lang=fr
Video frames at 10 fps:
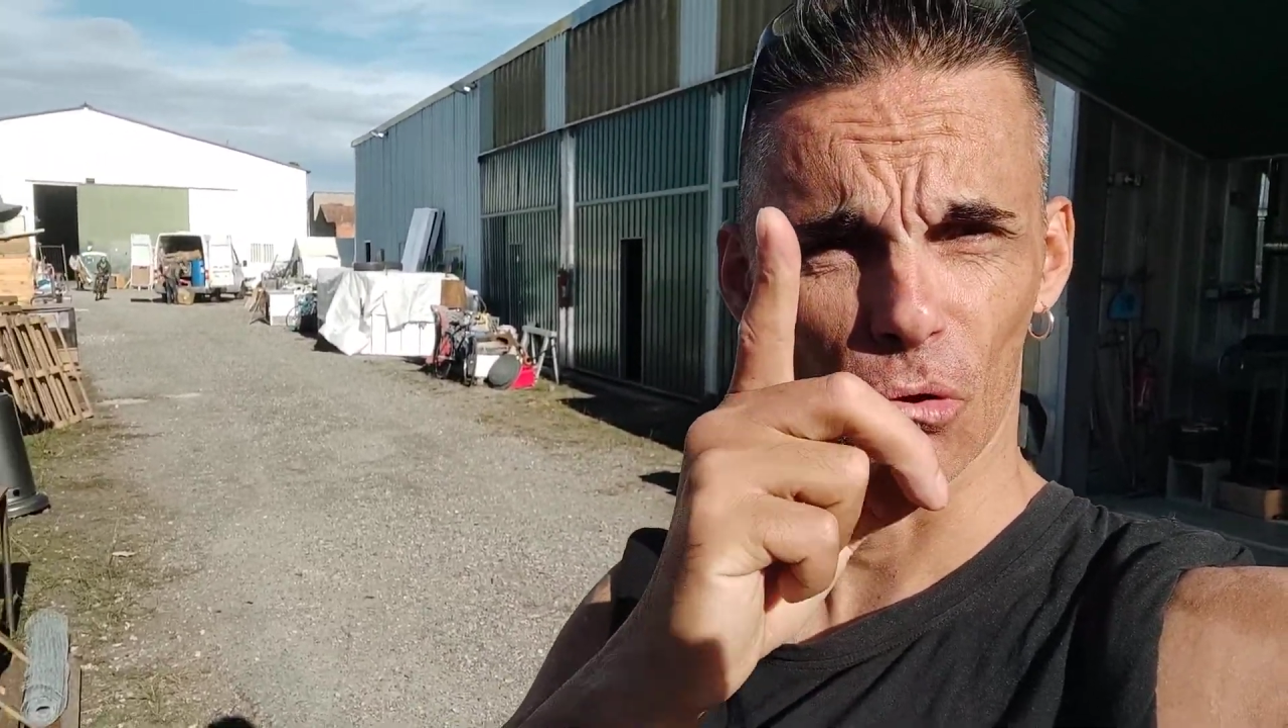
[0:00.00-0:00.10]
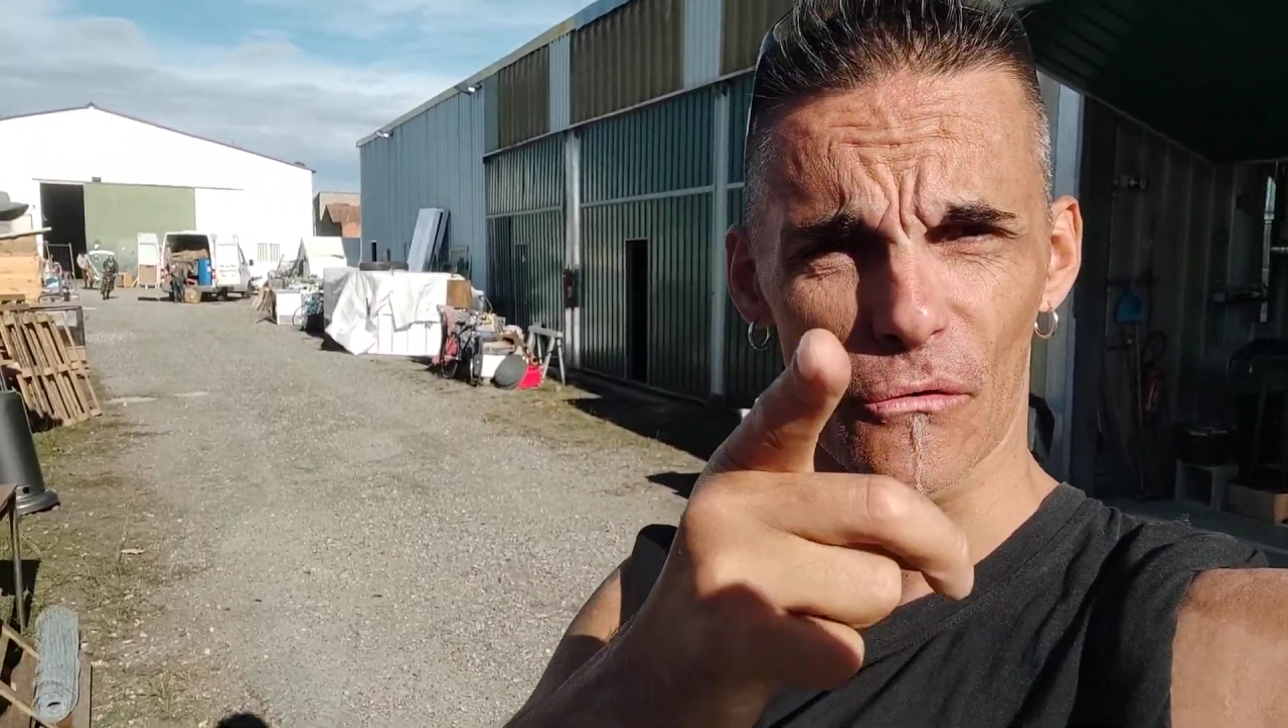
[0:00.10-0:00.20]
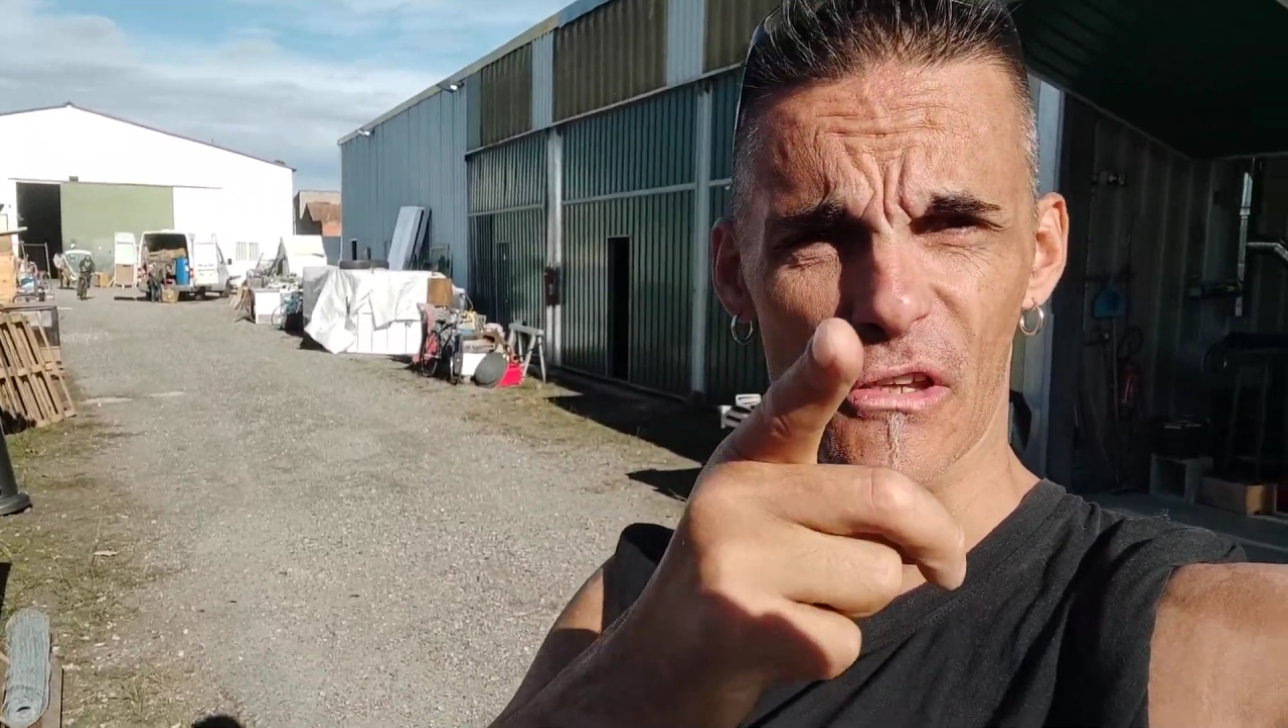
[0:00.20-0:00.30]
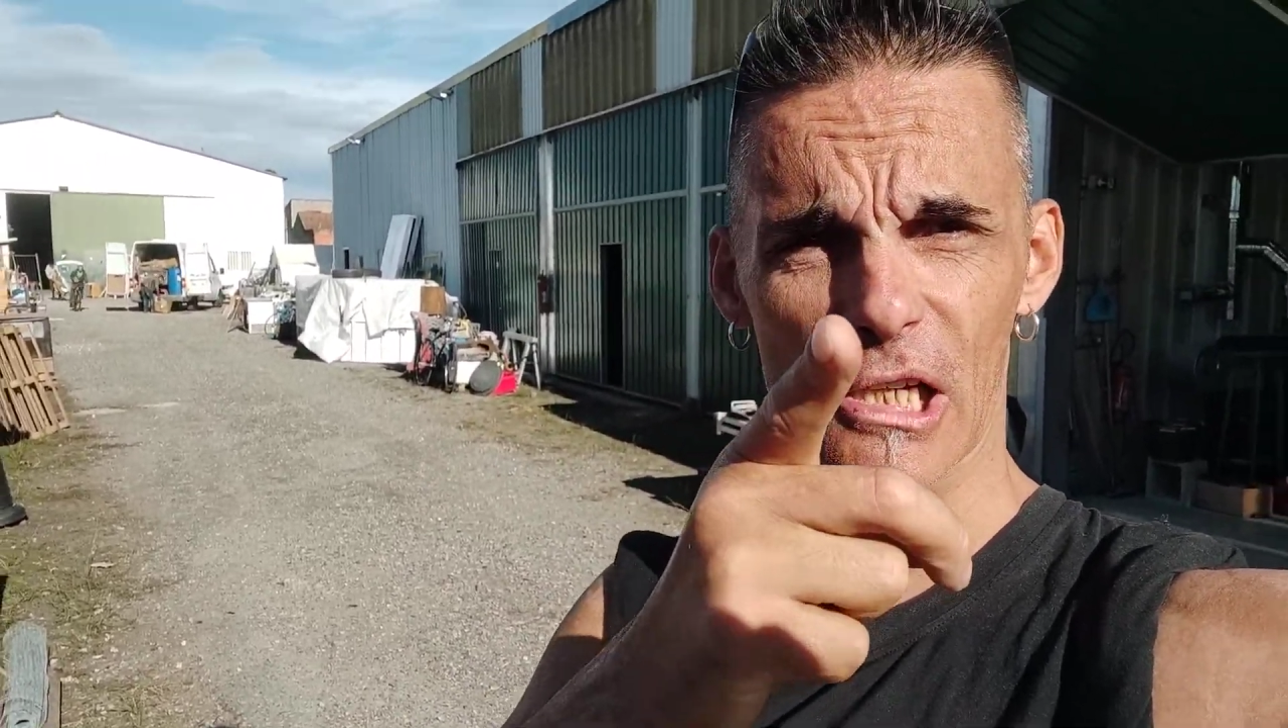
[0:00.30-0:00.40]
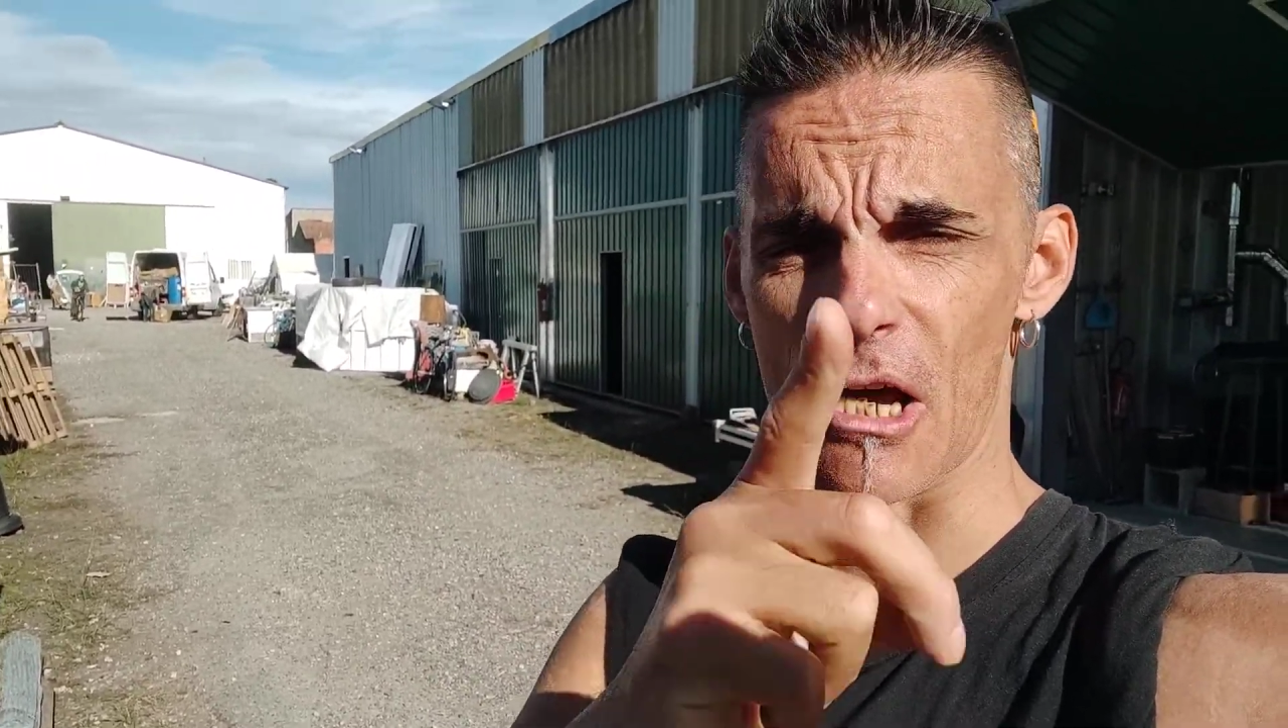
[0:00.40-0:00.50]

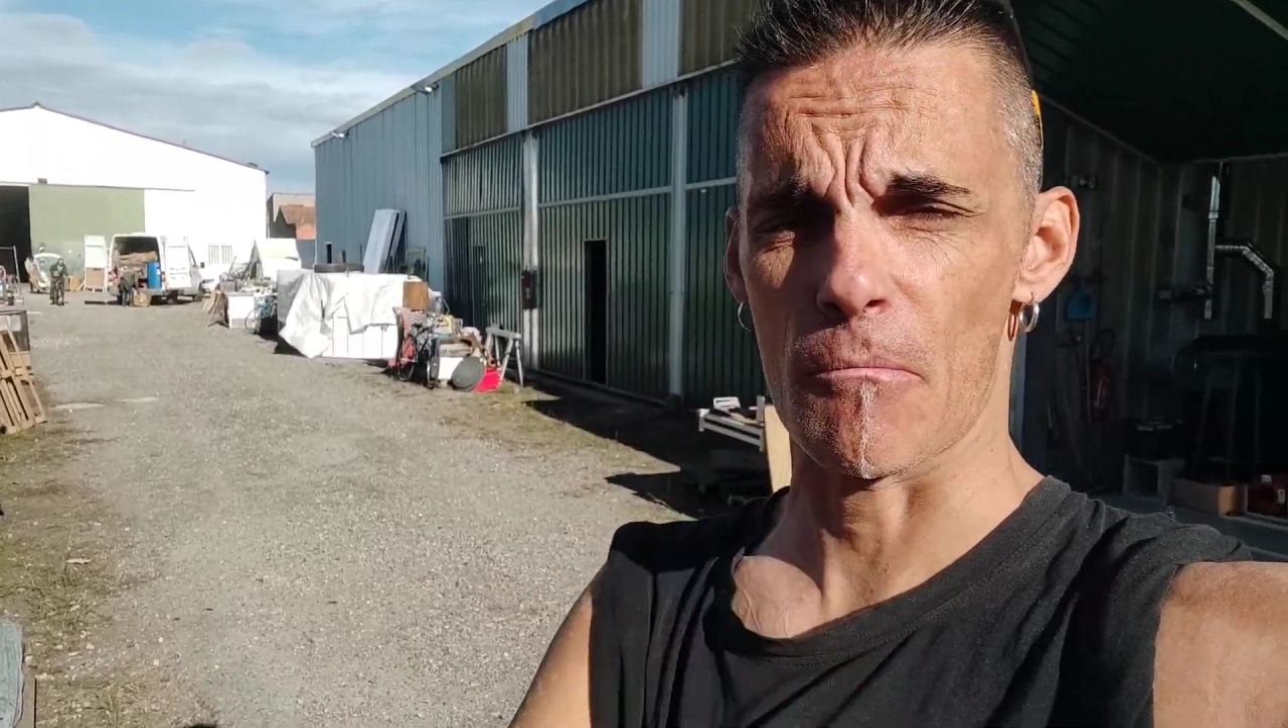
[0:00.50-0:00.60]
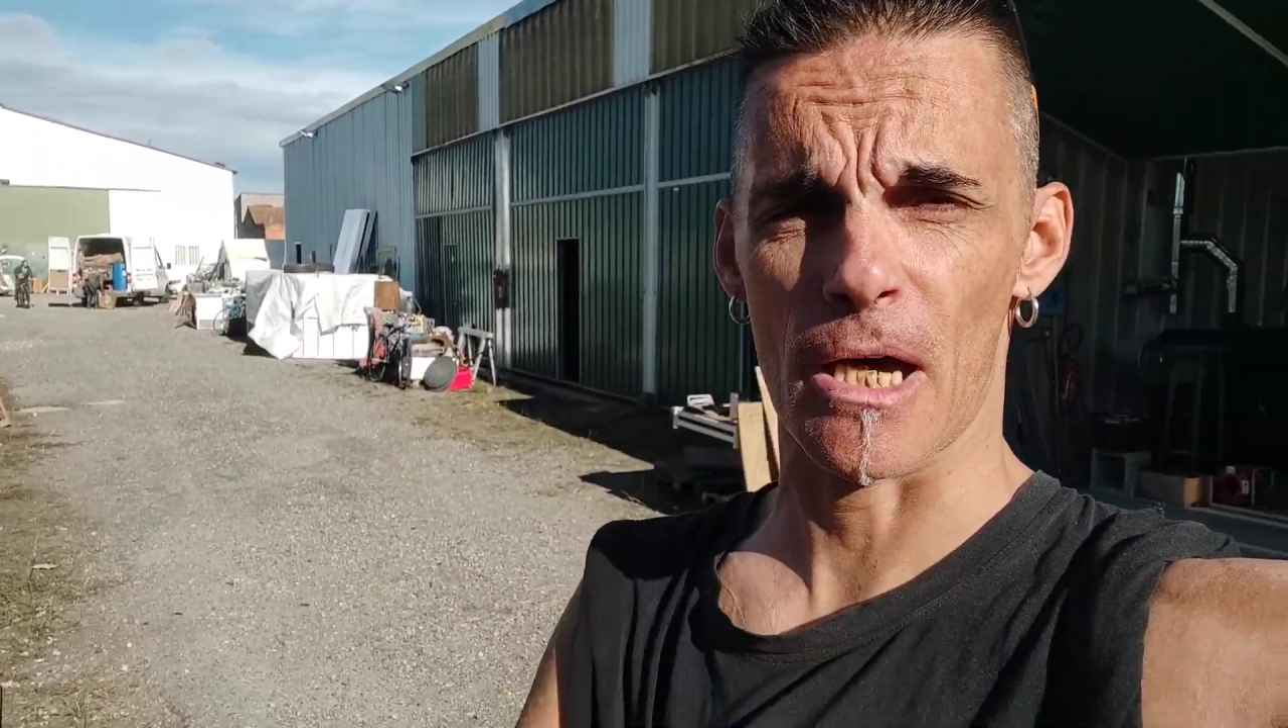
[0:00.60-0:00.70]
recyclez un